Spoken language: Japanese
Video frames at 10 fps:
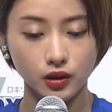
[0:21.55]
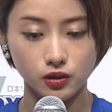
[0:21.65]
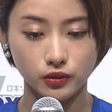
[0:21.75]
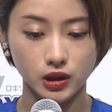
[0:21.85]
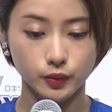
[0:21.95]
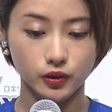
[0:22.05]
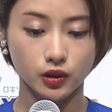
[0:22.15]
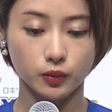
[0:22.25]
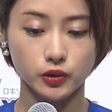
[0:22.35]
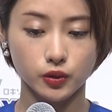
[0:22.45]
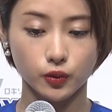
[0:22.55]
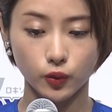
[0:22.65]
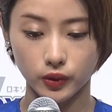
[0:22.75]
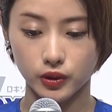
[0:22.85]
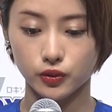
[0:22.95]
活の一部になってますけど
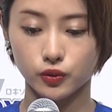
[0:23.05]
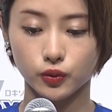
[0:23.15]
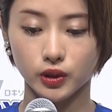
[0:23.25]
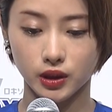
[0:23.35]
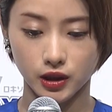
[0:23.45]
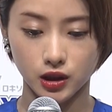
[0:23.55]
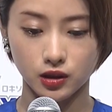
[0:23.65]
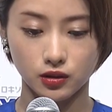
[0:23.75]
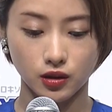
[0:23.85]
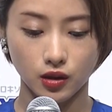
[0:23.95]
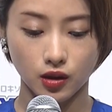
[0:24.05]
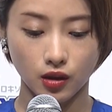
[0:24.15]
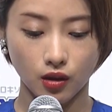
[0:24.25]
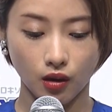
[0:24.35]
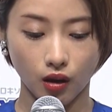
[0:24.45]
料理するときに、はい、
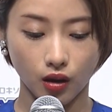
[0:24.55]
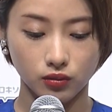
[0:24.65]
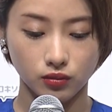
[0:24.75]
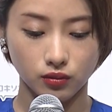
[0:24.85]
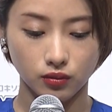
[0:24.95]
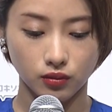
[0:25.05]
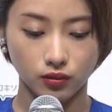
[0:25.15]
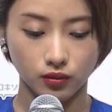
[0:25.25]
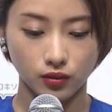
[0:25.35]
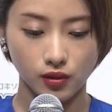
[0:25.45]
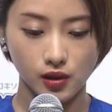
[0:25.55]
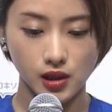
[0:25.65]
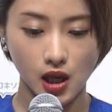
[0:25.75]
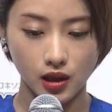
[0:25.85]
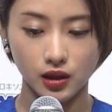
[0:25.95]
あの
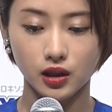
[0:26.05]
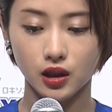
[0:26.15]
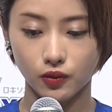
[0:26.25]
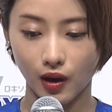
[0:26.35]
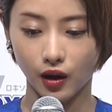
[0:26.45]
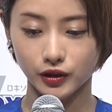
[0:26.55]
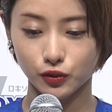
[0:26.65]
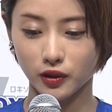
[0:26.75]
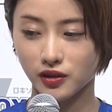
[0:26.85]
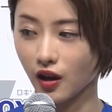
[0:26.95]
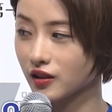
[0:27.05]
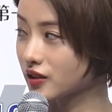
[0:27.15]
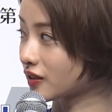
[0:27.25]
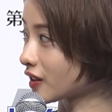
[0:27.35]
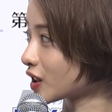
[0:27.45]
千切りはストレス発
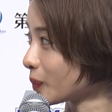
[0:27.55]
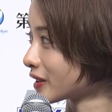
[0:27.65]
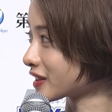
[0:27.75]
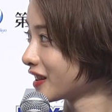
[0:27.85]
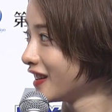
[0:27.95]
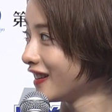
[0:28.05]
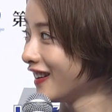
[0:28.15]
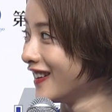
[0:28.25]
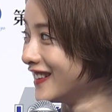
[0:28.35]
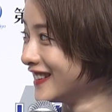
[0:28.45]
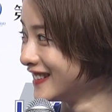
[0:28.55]
散になってます